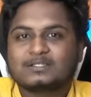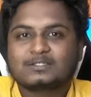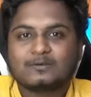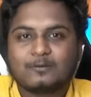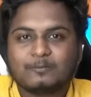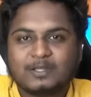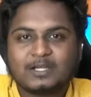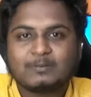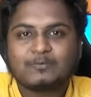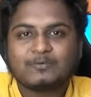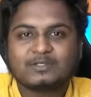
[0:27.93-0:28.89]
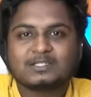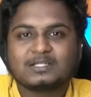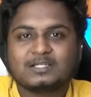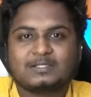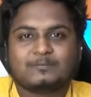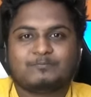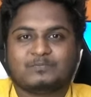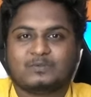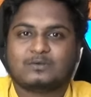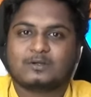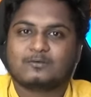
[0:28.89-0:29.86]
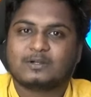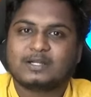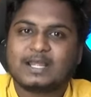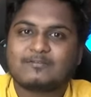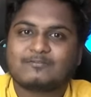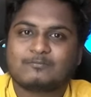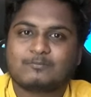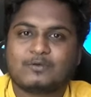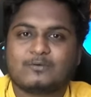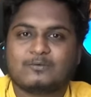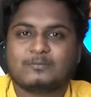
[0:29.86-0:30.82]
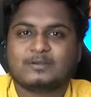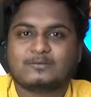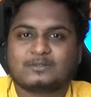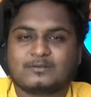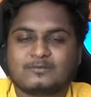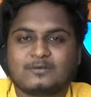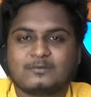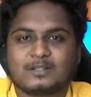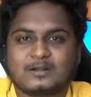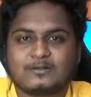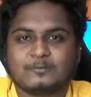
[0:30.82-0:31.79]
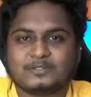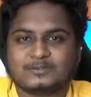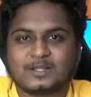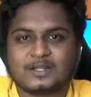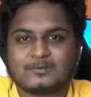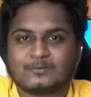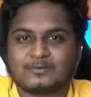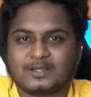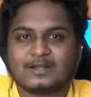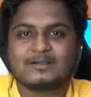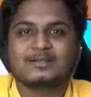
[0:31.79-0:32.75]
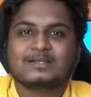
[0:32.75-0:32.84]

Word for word: సో మీరు ఈ మూవీస్ అన్నీ ఒక ఒకటే యాప్లో మీరు తక్కువ ధరలో మీరు చూడాలనుకుంటున్నారా